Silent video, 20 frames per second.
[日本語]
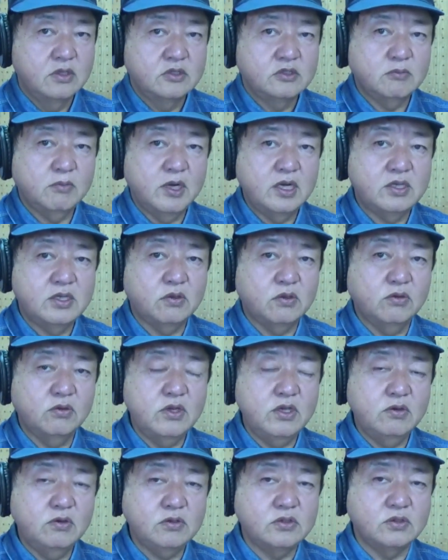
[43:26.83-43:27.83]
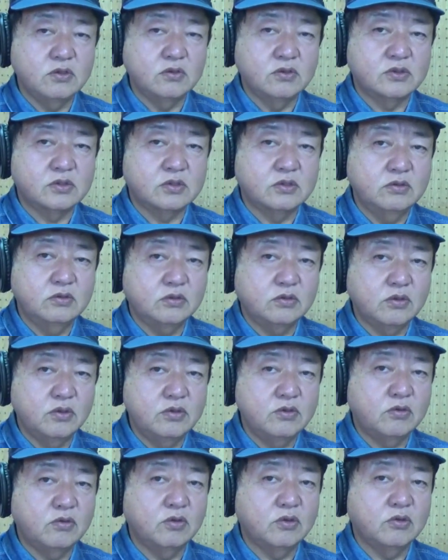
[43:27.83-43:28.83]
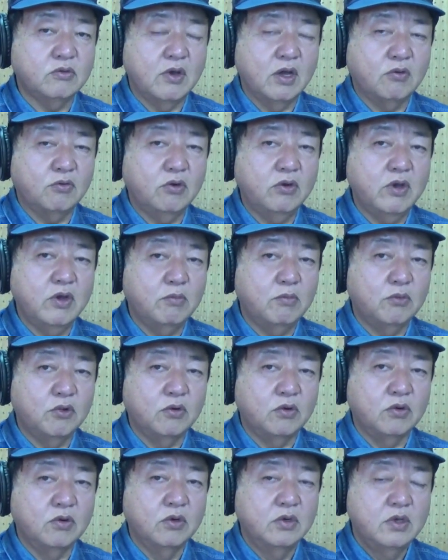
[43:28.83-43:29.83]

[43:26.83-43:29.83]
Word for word: つまり人の命を救うということは、これはもう、ね、